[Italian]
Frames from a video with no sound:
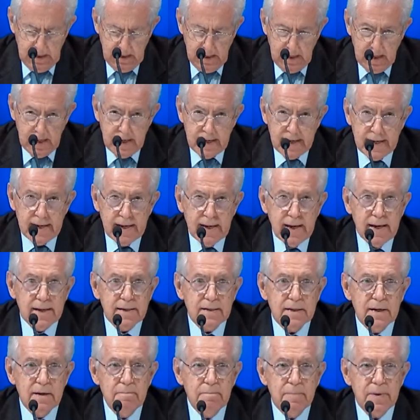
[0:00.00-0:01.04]
E è
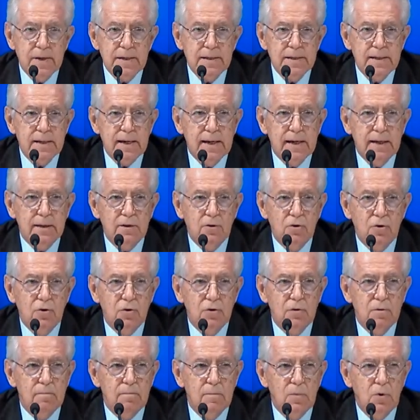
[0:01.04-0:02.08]
sempre
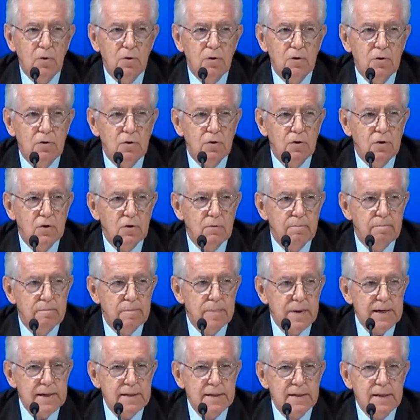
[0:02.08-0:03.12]
stato molto
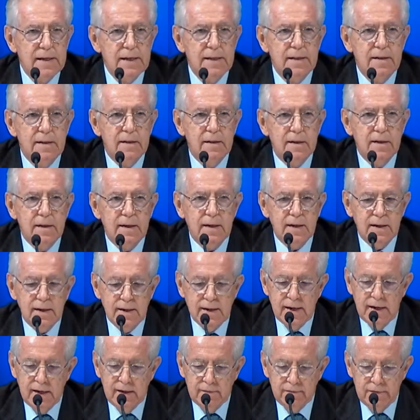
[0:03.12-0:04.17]
presente
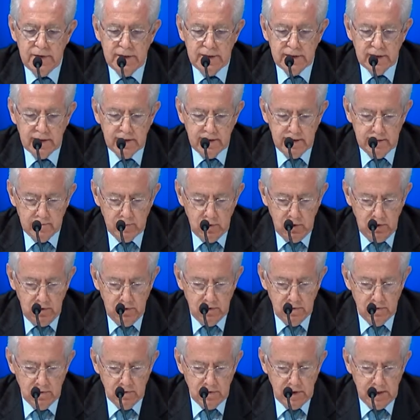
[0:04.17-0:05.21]
nella vita della
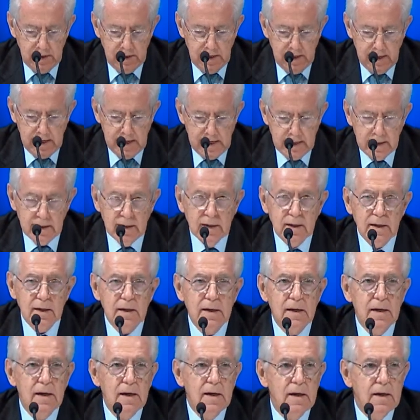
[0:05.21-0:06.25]
Bocconi
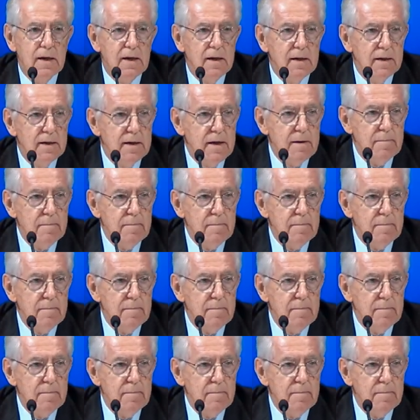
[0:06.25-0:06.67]
anche nei